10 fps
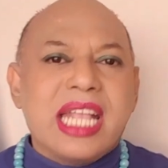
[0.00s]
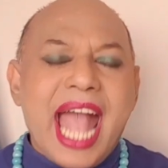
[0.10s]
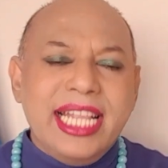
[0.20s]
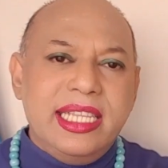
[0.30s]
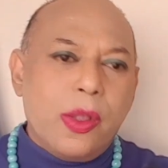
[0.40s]

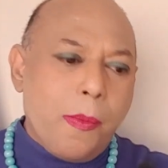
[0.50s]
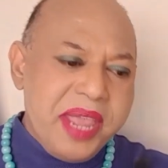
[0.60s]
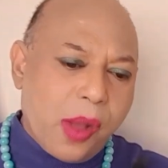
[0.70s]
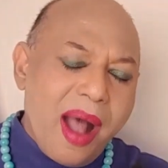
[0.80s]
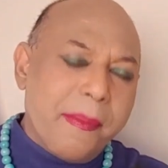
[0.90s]
การ
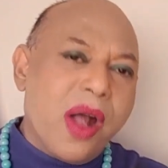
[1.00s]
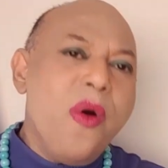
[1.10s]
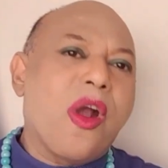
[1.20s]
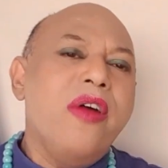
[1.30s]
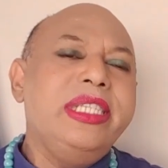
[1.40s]
มีความเข้า
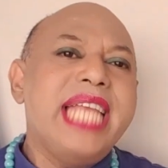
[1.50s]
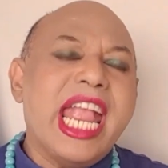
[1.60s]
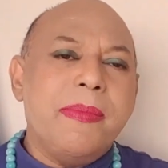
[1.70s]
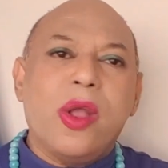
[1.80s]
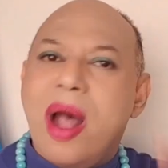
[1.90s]
อกเข้าใจ
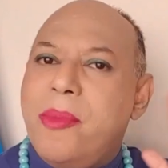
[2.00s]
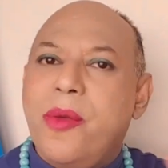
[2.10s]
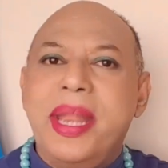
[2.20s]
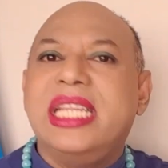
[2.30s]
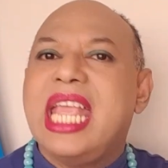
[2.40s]
มีความโร
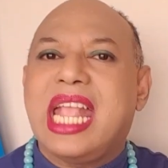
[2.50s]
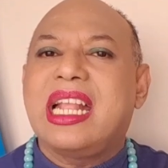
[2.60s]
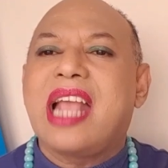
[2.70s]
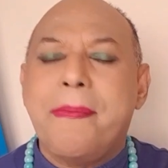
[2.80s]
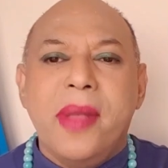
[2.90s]
แมนติก
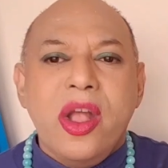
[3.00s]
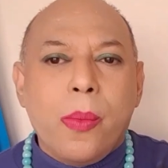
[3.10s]
กับ